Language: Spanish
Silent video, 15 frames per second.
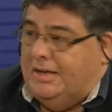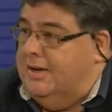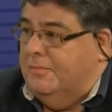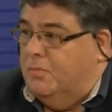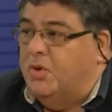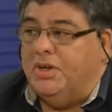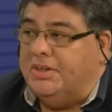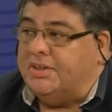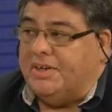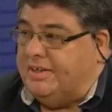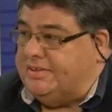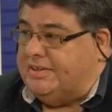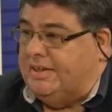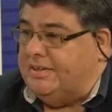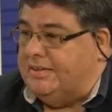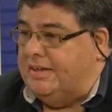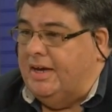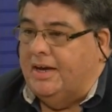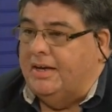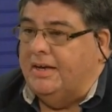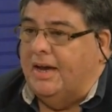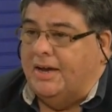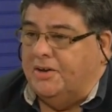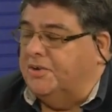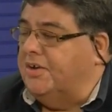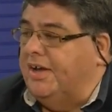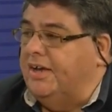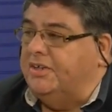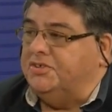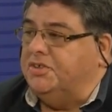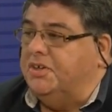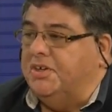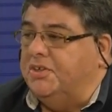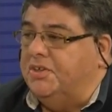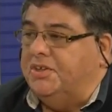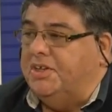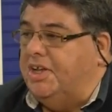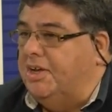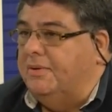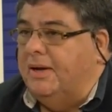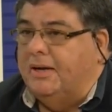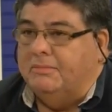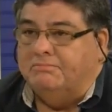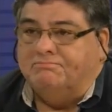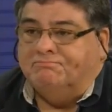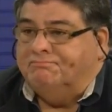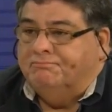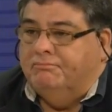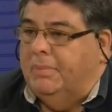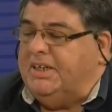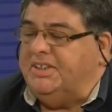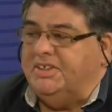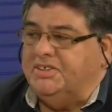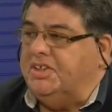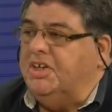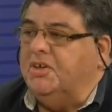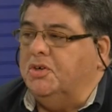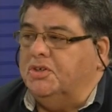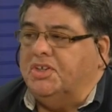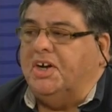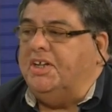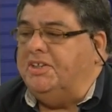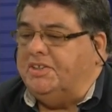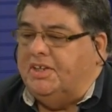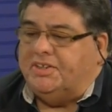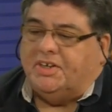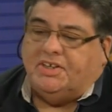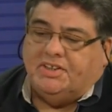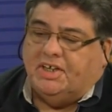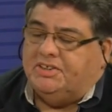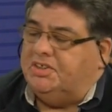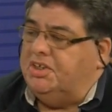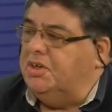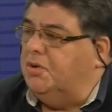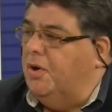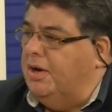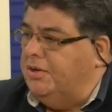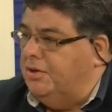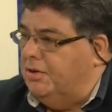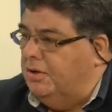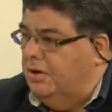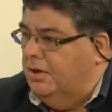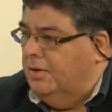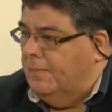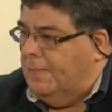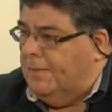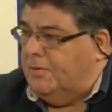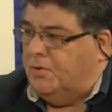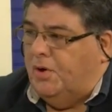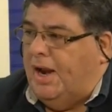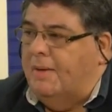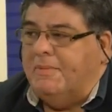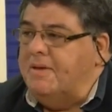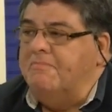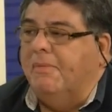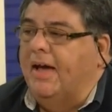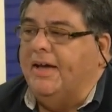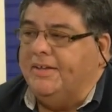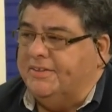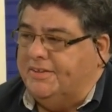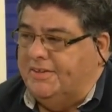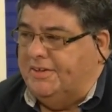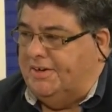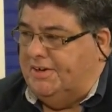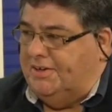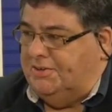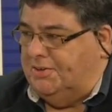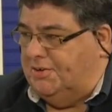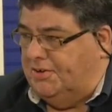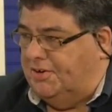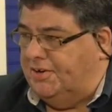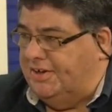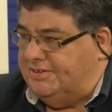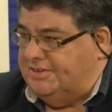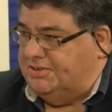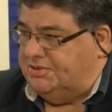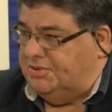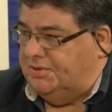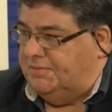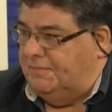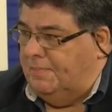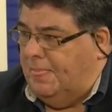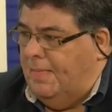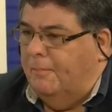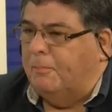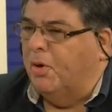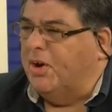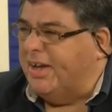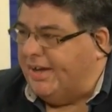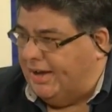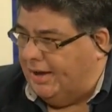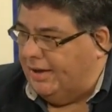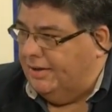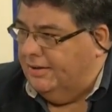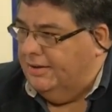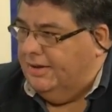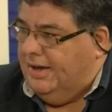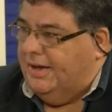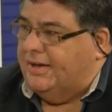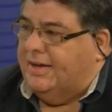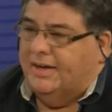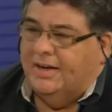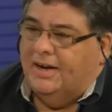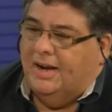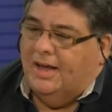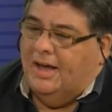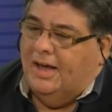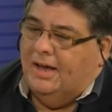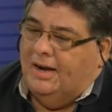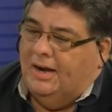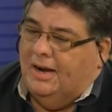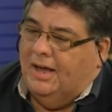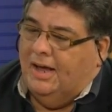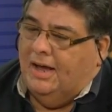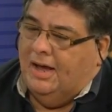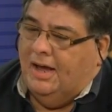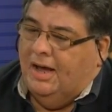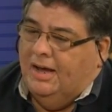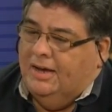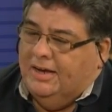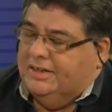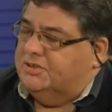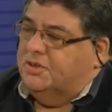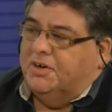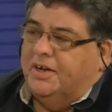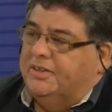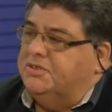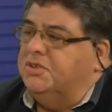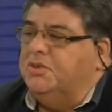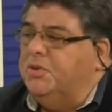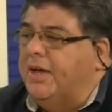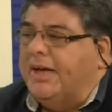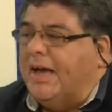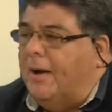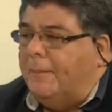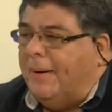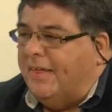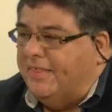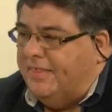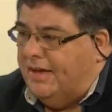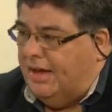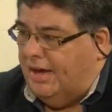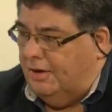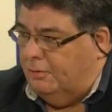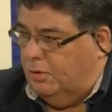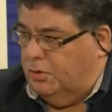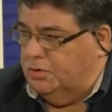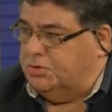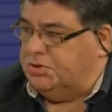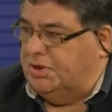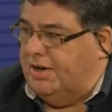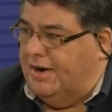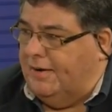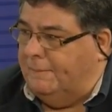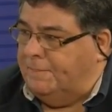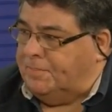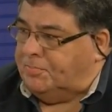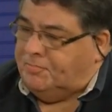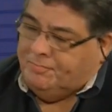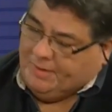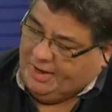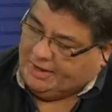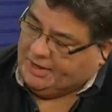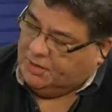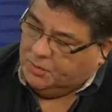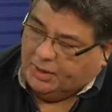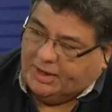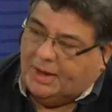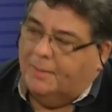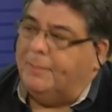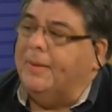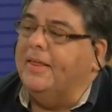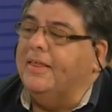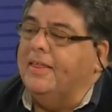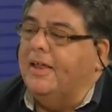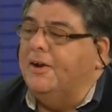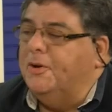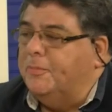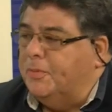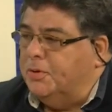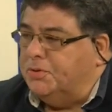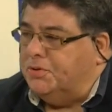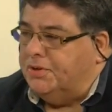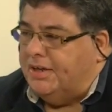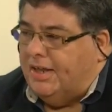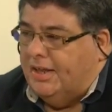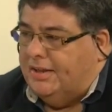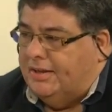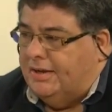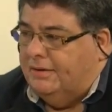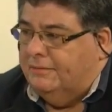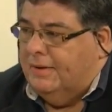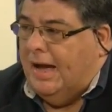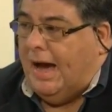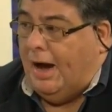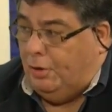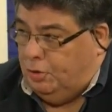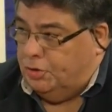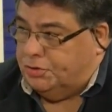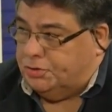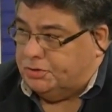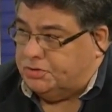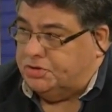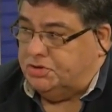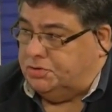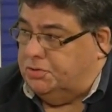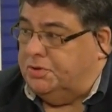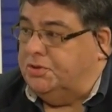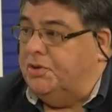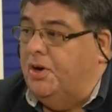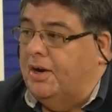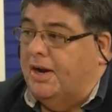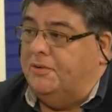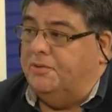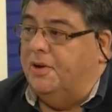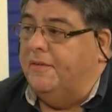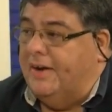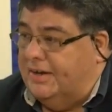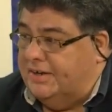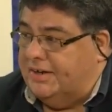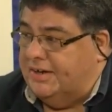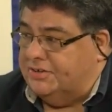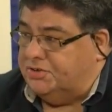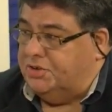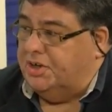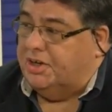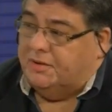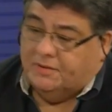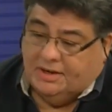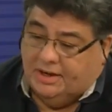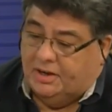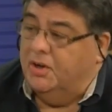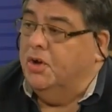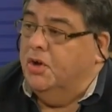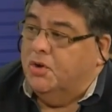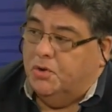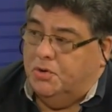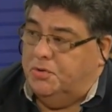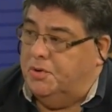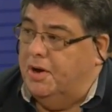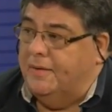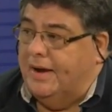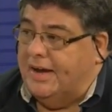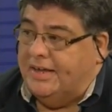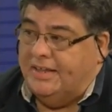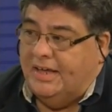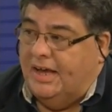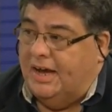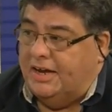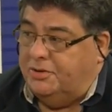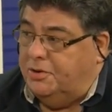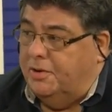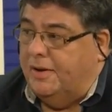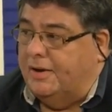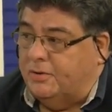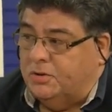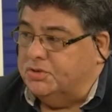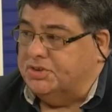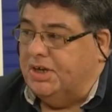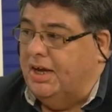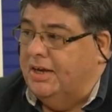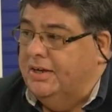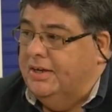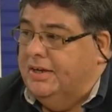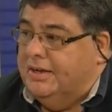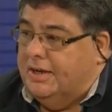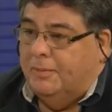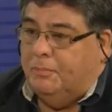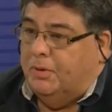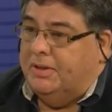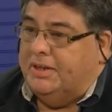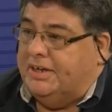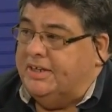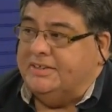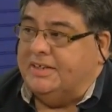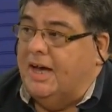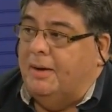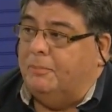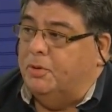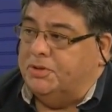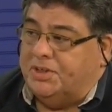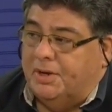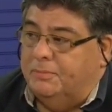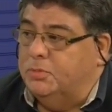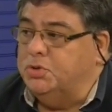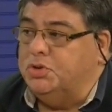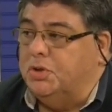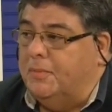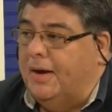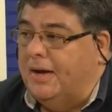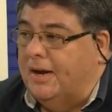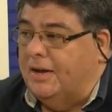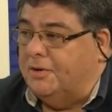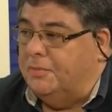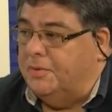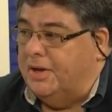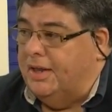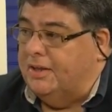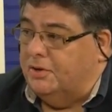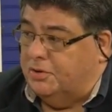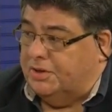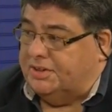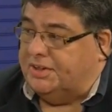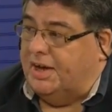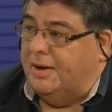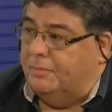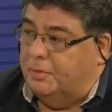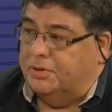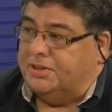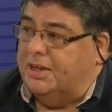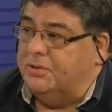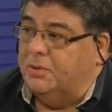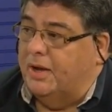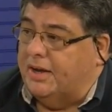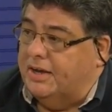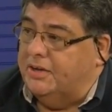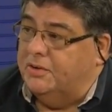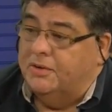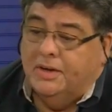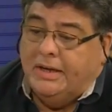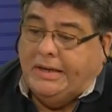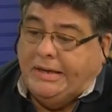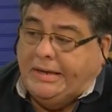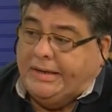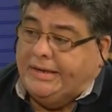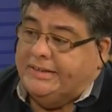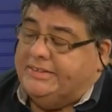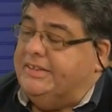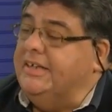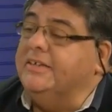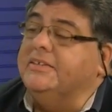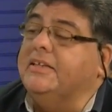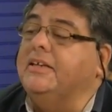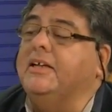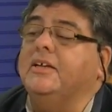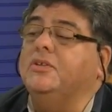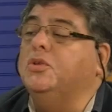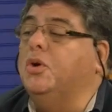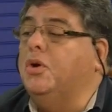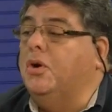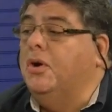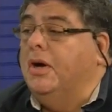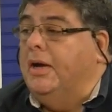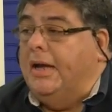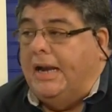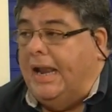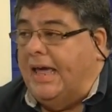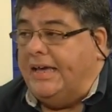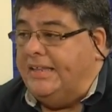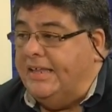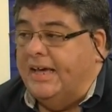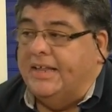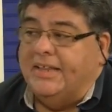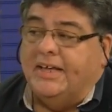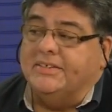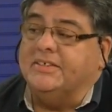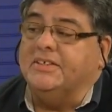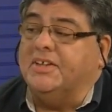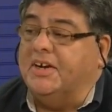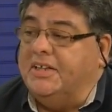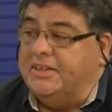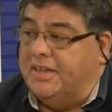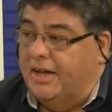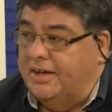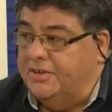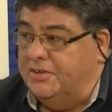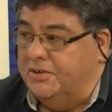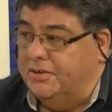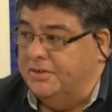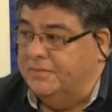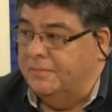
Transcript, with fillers: y, es muy interesante. Hay, organizaciones donde llevan 25, 30, 35 años con la misma gente dirigiendo la organización. ¿Por qué? Es que esa organización no es capaz de evolucionar es que no es capaz de darle oportunidades a otros y sobre todo a las nuevas generaciones que vienen con nuevas ideas y nuevas cosas que pueden quizás aportar mucho más a la comunidad de lo que están aportando aquellos que siguen teniendo la idea de hace 30 años.